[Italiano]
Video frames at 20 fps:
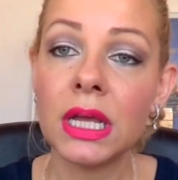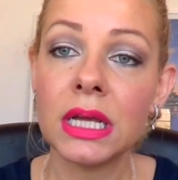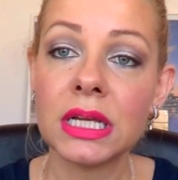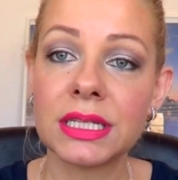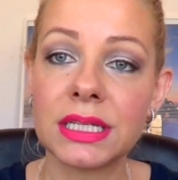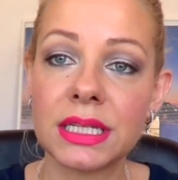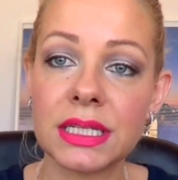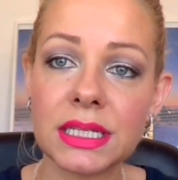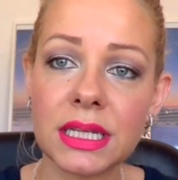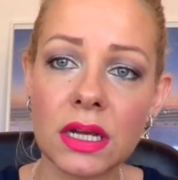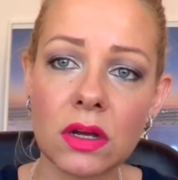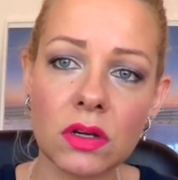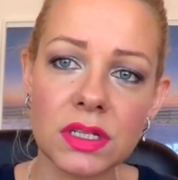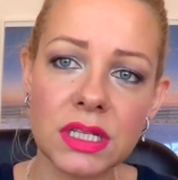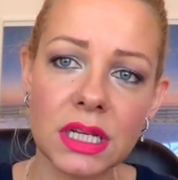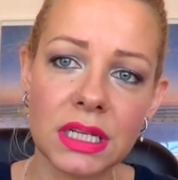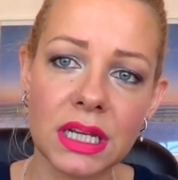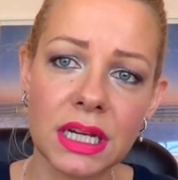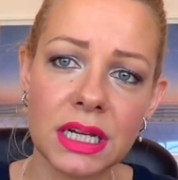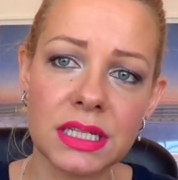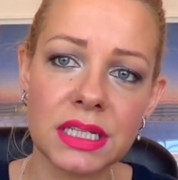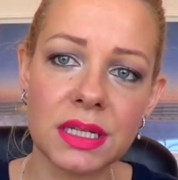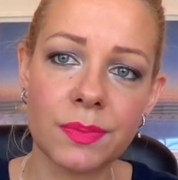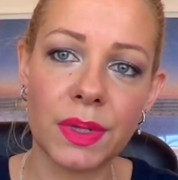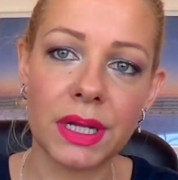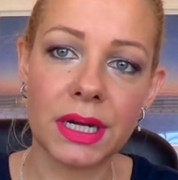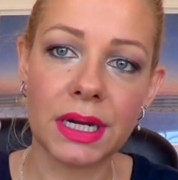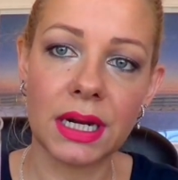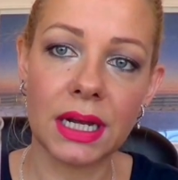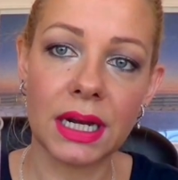Stessa cosa dicasi
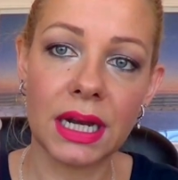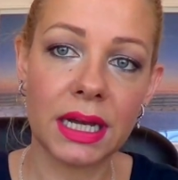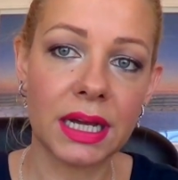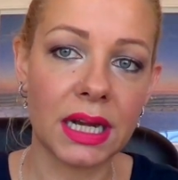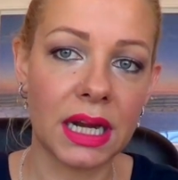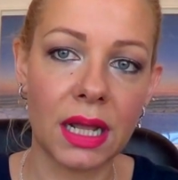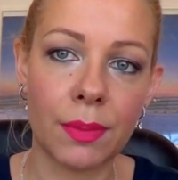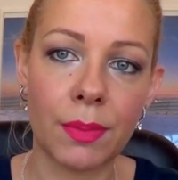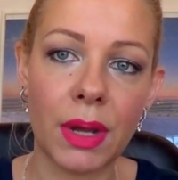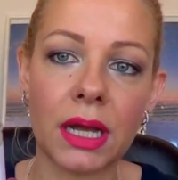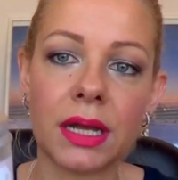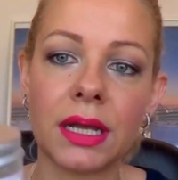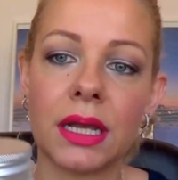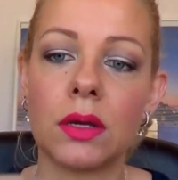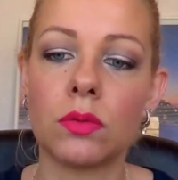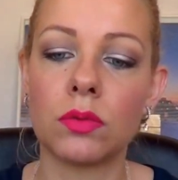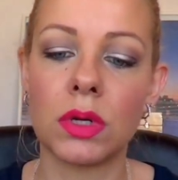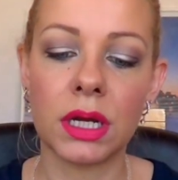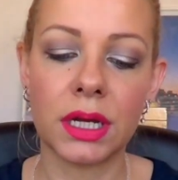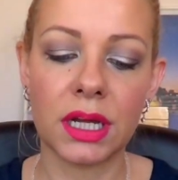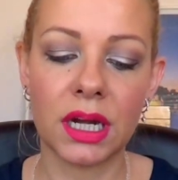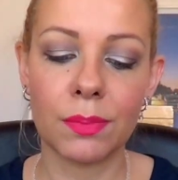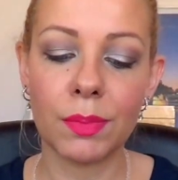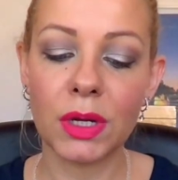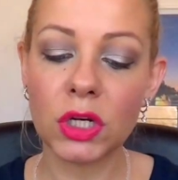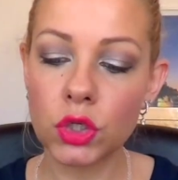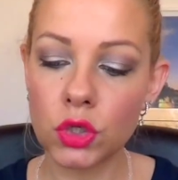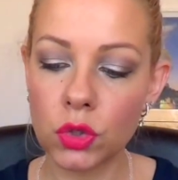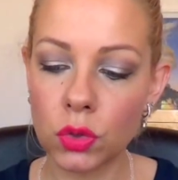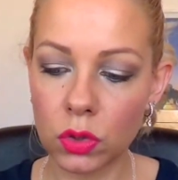per la crema, che è una
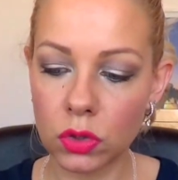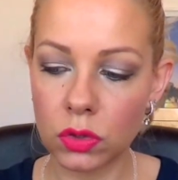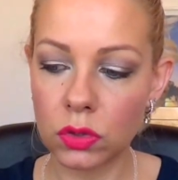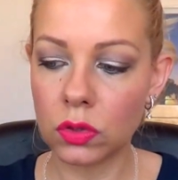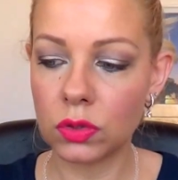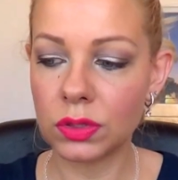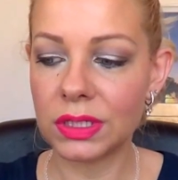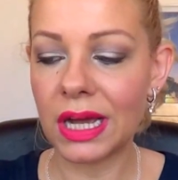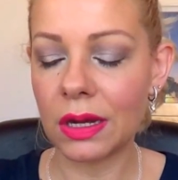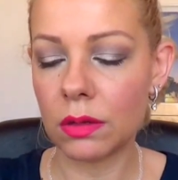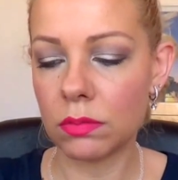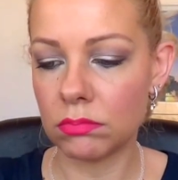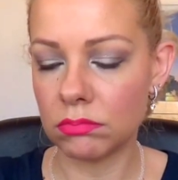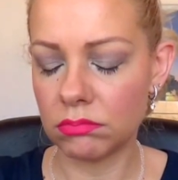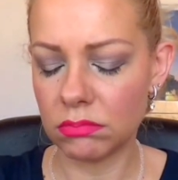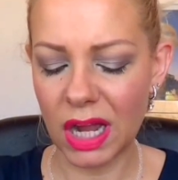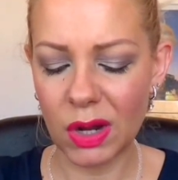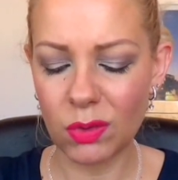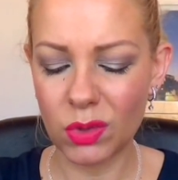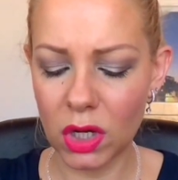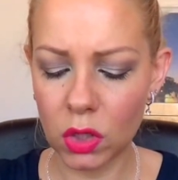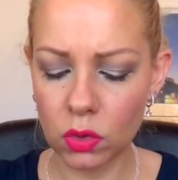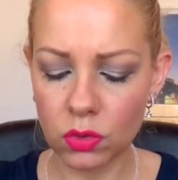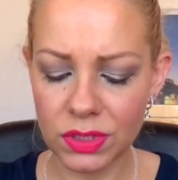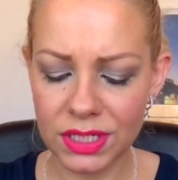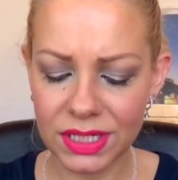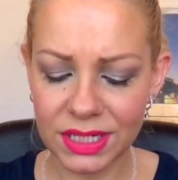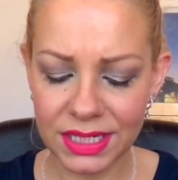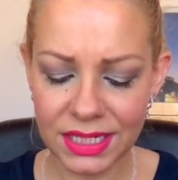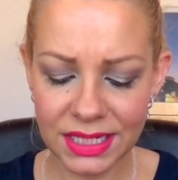crema giorno, da, ha una
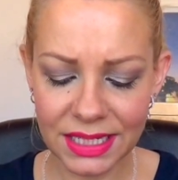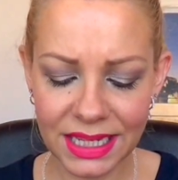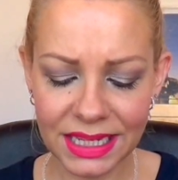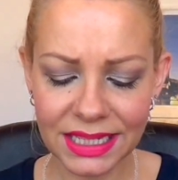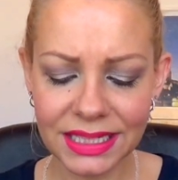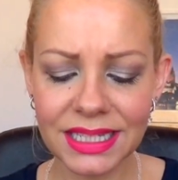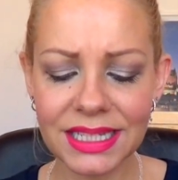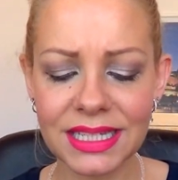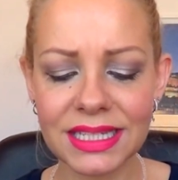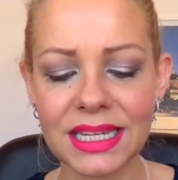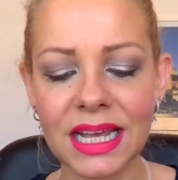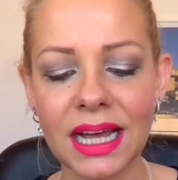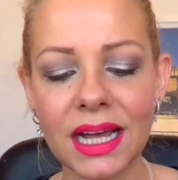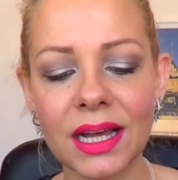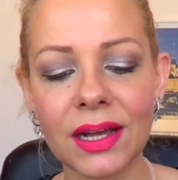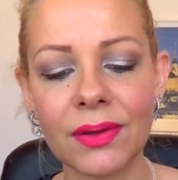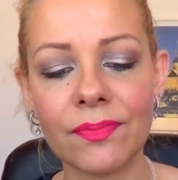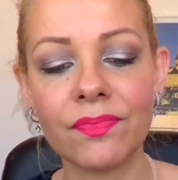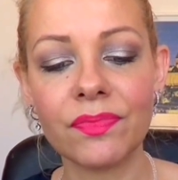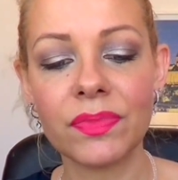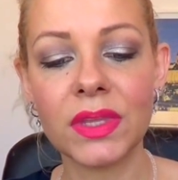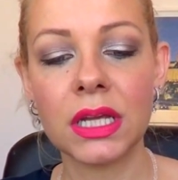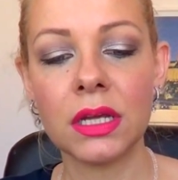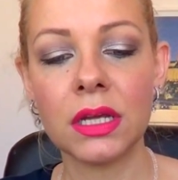consistenza